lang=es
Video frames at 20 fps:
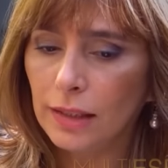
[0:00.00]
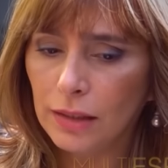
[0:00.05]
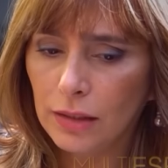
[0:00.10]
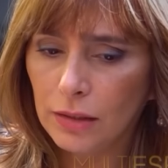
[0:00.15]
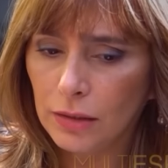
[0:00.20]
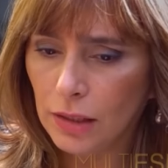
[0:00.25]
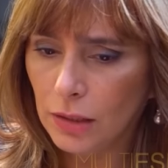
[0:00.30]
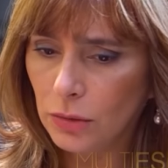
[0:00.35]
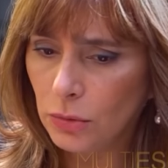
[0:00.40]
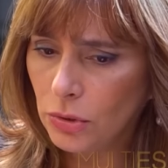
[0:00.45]

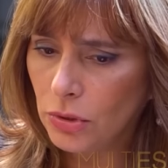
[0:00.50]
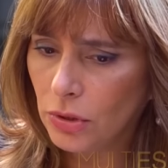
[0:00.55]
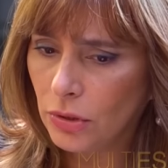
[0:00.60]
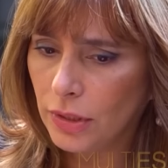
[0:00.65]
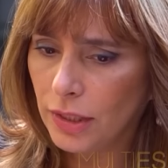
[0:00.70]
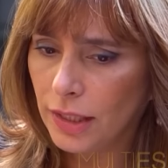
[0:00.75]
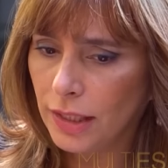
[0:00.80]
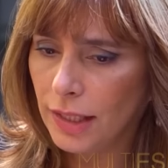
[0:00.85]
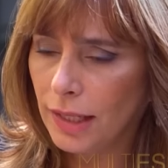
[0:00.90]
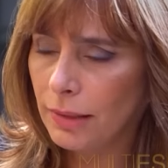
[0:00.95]
¿Y el
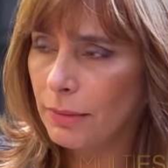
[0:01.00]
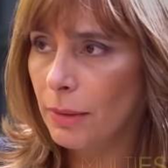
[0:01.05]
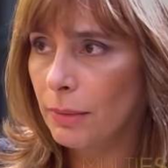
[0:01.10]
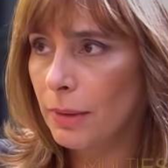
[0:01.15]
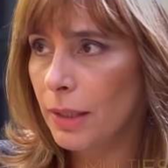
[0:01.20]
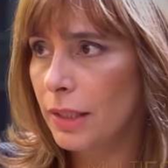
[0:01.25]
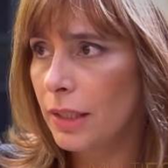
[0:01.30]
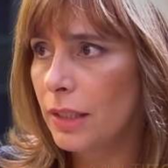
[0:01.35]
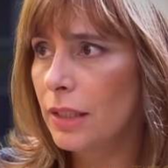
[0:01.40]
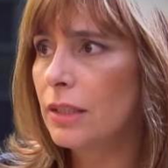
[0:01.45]
uso de
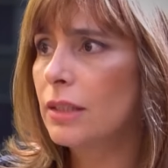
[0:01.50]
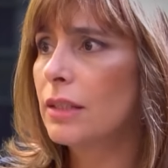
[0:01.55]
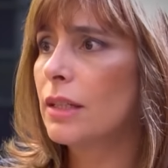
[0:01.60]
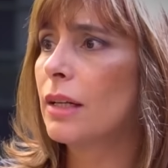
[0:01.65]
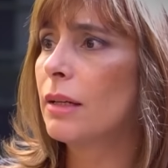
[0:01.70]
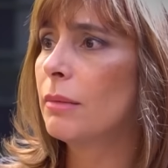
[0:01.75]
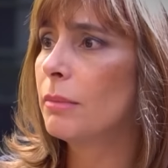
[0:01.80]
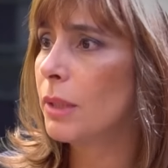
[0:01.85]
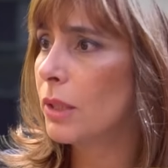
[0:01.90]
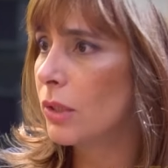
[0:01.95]

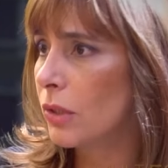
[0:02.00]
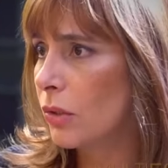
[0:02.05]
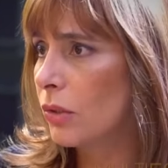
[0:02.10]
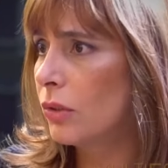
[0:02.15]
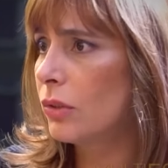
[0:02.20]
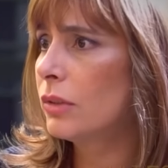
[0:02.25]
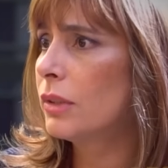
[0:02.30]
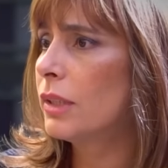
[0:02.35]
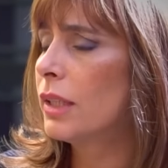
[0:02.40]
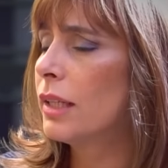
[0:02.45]
lavavajillas,
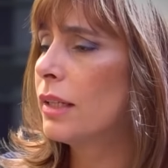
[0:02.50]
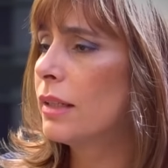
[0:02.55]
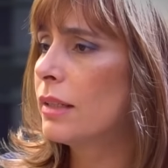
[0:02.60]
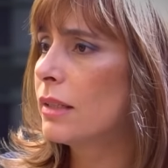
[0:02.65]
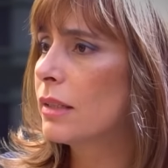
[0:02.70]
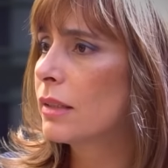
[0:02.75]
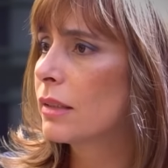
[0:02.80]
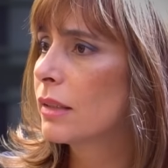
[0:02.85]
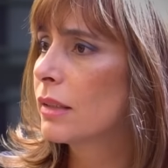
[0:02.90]
microondas?